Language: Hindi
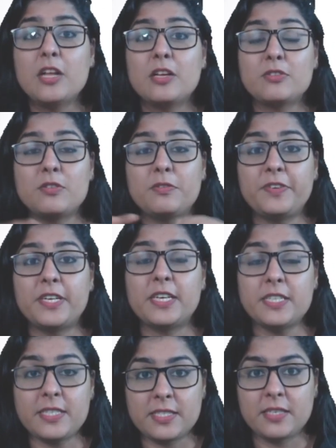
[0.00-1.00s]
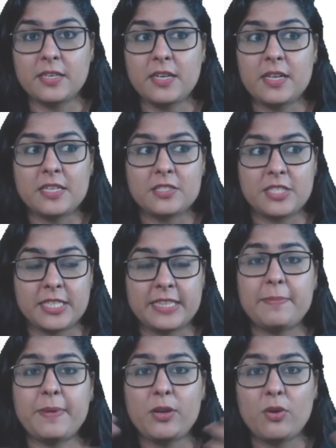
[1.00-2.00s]
सो so फर्स्ट
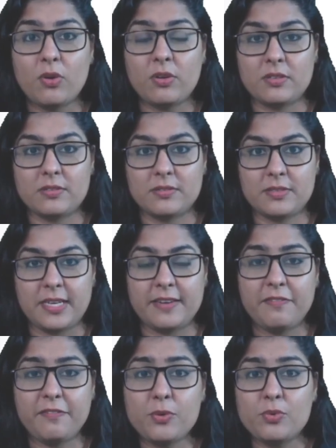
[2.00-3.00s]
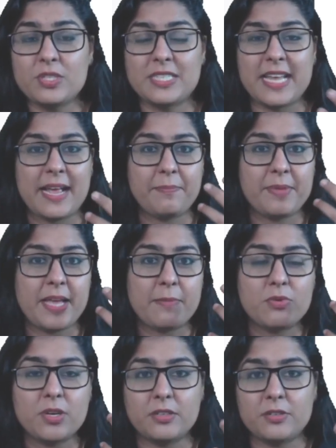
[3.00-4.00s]
जितने भी लोग कंफ्यूज हैं अपने आप
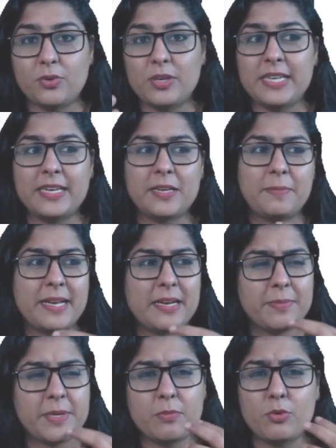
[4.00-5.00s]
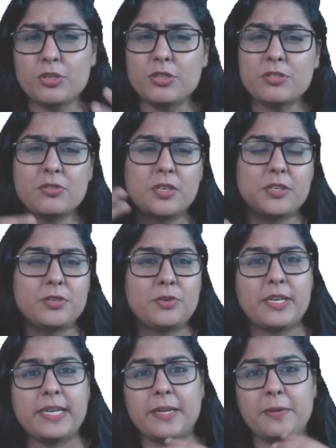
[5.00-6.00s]
को कंट्रोल नहीं कर पा रहे अपने इमोशंस को
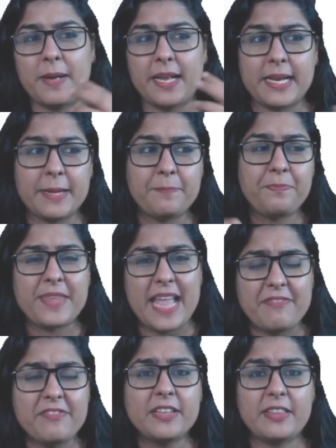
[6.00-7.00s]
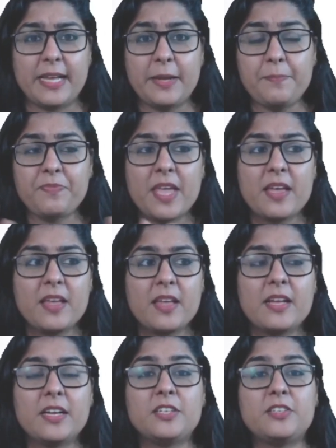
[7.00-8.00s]
कंट्रोल नहीं कर पा रहे एवरीथिंग
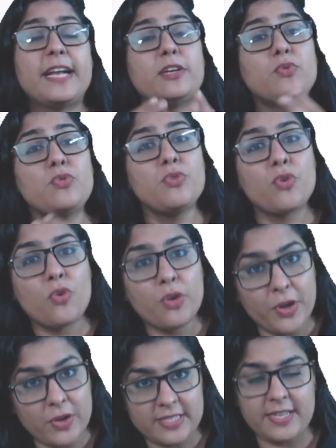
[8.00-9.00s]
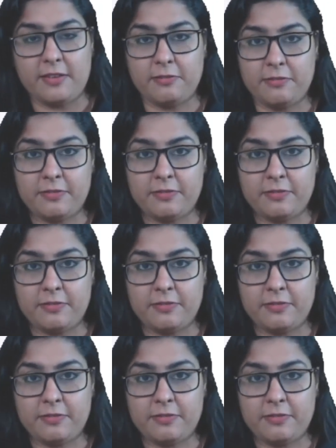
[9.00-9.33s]
ट्राई टू नो योर सेल्फ